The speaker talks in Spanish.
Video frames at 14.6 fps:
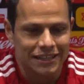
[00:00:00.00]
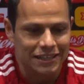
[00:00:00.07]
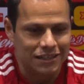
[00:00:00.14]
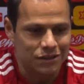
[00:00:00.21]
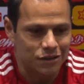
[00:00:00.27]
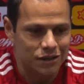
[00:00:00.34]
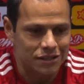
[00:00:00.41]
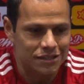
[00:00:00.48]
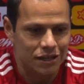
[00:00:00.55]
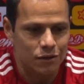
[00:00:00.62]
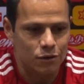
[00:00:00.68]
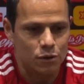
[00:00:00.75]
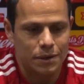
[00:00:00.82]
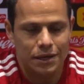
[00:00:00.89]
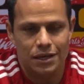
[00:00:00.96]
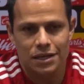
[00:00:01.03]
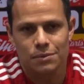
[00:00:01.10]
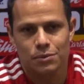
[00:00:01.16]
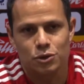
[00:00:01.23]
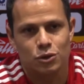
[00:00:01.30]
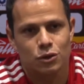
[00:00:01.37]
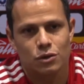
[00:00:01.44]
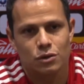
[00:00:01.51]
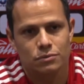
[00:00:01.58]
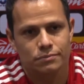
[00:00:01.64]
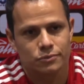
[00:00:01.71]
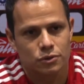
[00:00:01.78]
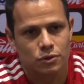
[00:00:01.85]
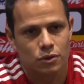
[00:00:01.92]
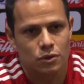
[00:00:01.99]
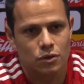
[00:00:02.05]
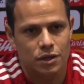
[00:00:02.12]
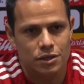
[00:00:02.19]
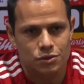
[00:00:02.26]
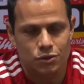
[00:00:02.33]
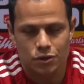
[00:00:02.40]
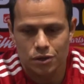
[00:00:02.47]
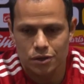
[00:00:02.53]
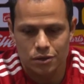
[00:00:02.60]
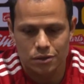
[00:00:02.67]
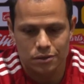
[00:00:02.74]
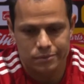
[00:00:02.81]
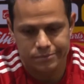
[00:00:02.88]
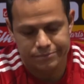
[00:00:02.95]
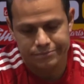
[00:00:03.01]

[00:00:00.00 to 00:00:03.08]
Creo que es el club que le debo todo, todo lo que soy